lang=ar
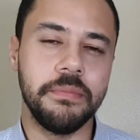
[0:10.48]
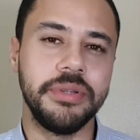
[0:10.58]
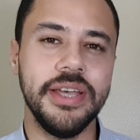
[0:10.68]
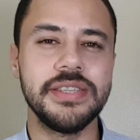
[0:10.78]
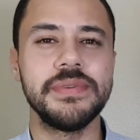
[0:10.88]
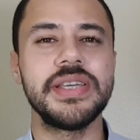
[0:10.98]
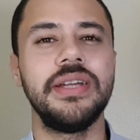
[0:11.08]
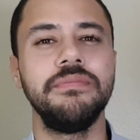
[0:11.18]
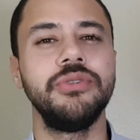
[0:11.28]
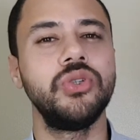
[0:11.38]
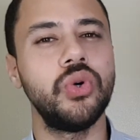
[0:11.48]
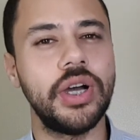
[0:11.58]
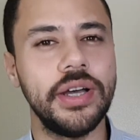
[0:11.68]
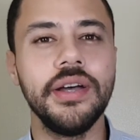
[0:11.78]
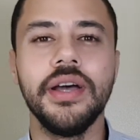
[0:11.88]
بتحس مثلا
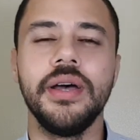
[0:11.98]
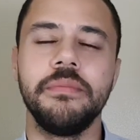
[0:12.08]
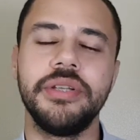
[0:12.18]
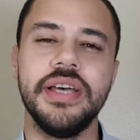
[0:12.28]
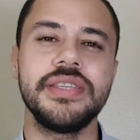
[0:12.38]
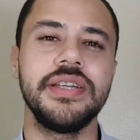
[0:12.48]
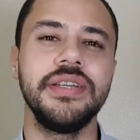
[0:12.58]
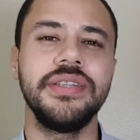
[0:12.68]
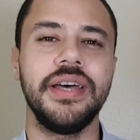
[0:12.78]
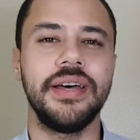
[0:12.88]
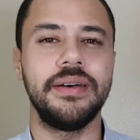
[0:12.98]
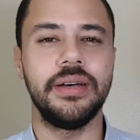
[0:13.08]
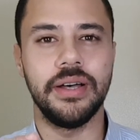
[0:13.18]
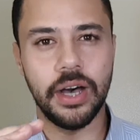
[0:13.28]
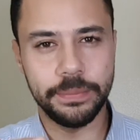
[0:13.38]
بدوخه بتحس ان انت
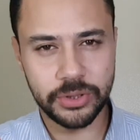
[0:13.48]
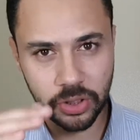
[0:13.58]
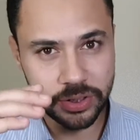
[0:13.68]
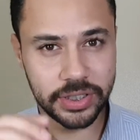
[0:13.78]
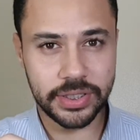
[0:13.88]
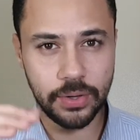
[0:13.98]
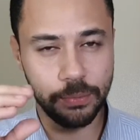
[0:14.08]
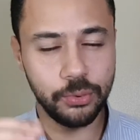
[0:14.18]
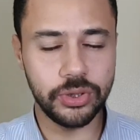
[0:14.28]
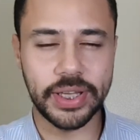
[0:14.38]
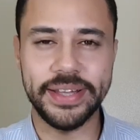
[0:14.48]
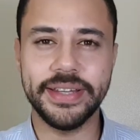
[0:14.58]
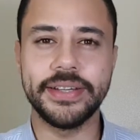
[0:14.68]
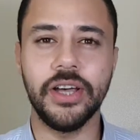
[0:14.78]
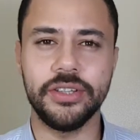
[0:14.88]
هبطان كده هبوط
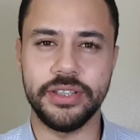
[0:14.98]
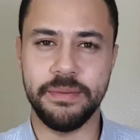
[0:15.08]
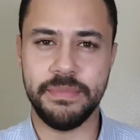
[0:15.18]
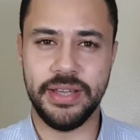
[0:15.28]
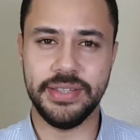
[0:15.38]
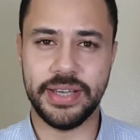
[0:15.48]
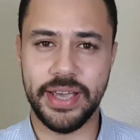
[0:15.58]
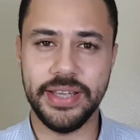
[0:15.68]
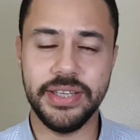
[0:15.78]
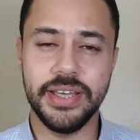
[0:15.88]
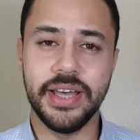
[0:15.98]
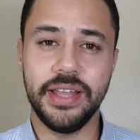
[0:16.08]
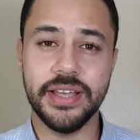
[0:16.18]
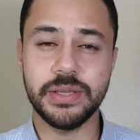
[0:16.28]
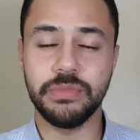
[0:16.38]
عندك ضغط دم عندك عالي
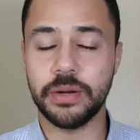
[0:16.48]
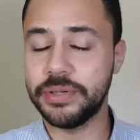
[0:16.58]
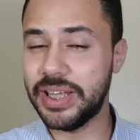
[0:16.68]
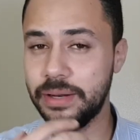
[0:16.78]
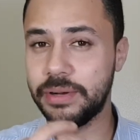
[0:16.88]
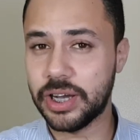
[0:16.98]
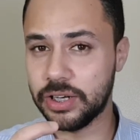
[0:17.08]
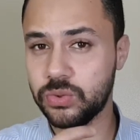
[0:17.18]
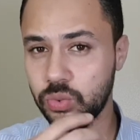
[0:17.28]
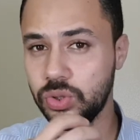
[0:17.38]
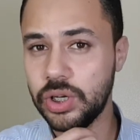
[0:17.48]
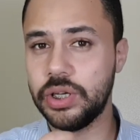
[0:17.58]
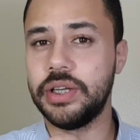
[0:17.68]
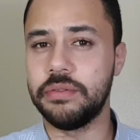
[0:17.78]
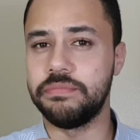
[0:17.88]
تحس بضربات قلبك على طول
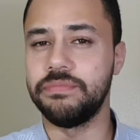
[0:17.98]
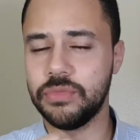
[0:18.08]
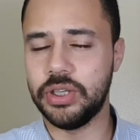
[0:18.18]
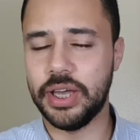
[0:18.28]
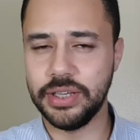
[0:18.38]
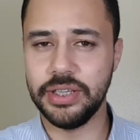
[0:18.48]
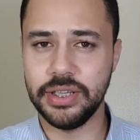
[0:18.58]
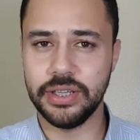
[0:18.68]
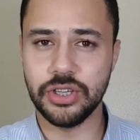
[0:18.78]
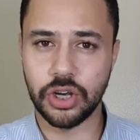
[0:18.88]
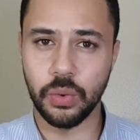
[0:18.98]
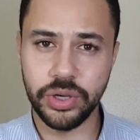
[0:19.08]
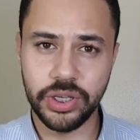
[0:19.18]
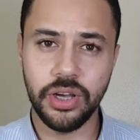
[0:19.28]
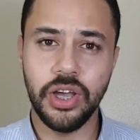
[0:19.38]
آه، يعني
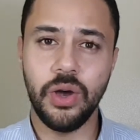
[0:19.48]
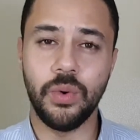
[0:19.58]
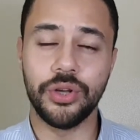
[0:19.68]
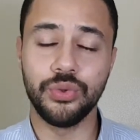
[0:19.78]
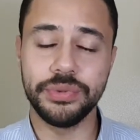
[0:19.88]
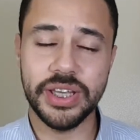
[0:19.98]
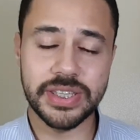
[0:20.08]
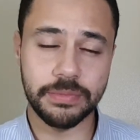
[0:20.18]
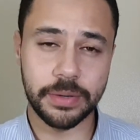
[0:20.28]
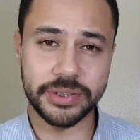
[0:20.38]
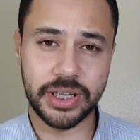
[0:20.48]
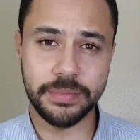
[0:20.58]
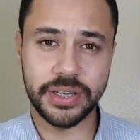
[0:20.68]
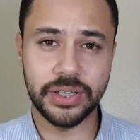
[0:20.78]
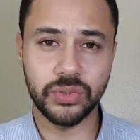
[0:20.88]
قويه وعلى طول بتحس بضربات
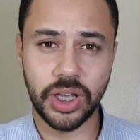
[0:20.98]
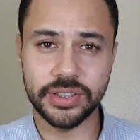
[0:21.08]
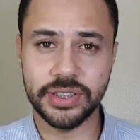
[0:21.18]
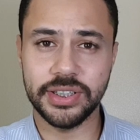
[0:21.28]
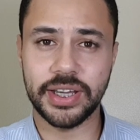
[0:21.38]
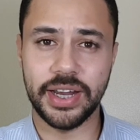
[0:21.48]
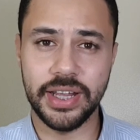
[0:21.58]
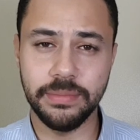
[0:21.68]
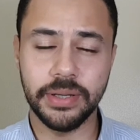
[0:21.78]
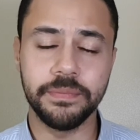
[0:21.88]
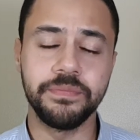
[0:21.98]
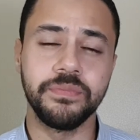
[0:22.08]
قلبك كده انت حاطط ايدك على قلبك